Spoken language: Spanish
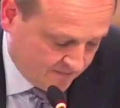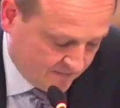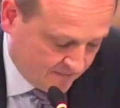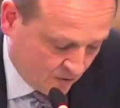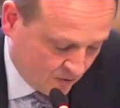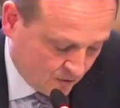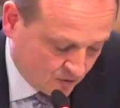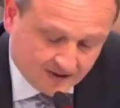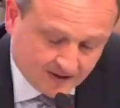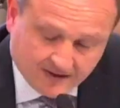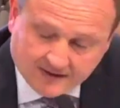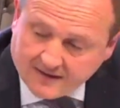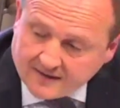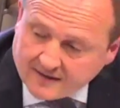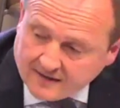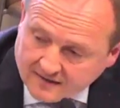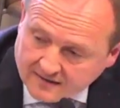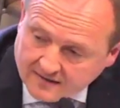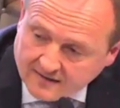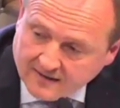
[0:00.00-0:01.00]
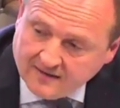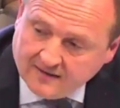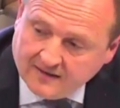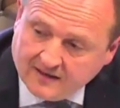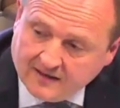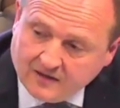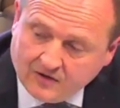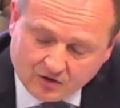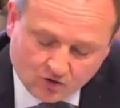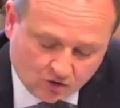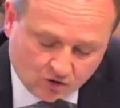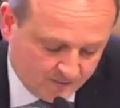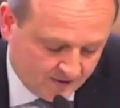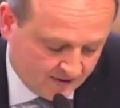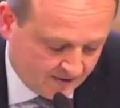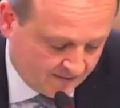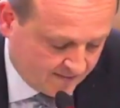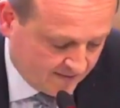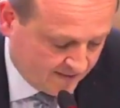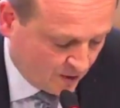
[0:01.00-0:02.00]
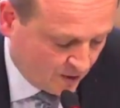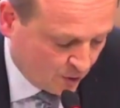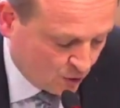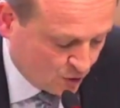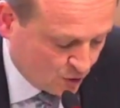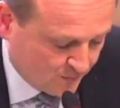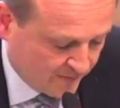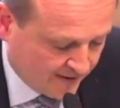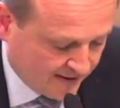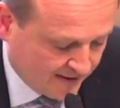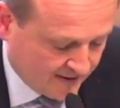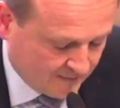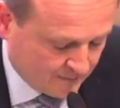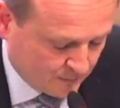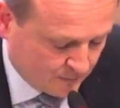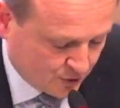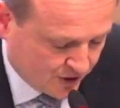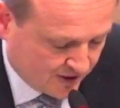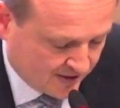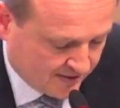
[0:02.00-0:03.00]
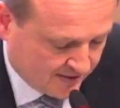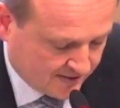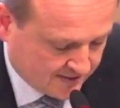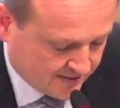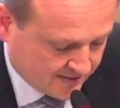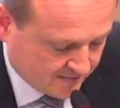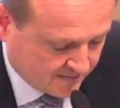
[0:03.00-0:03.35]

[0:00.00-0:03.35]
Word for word: Me gustaría que el delegado de Economía y Hacienda nos lo explicara. Muchas gracias.